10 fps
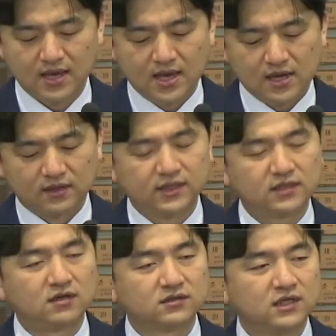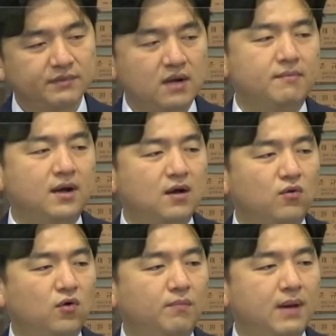그런데 성전이
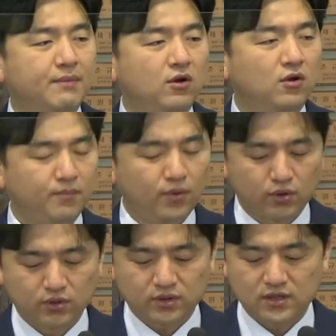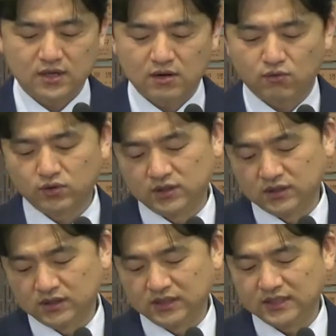멸망하고 바벨론 포로로 끌려가고
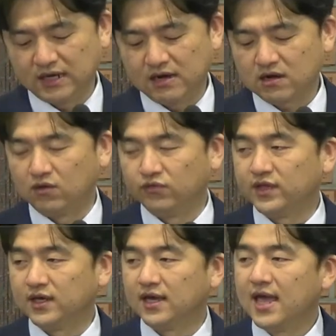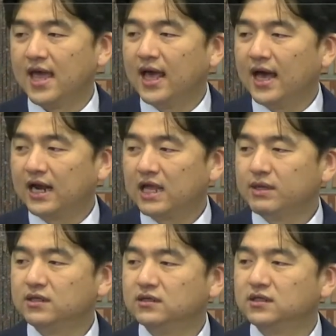있는 이 상황 가운데 하나님의
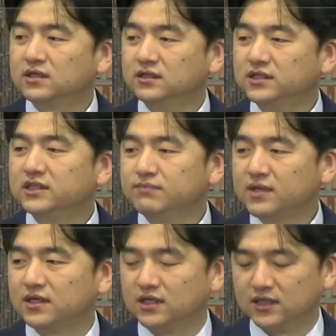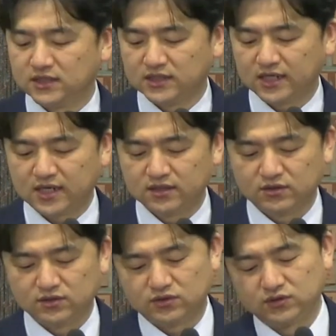능력이 의심되기 시작한
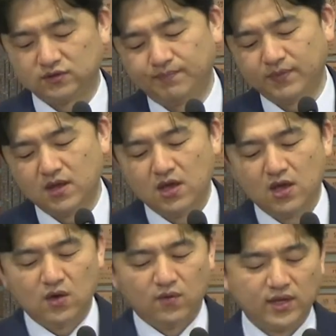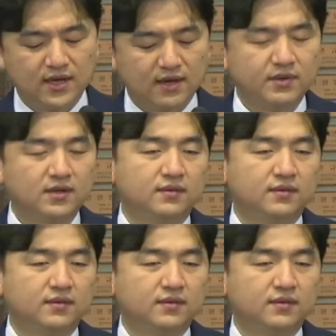것이죠. 왜냐하면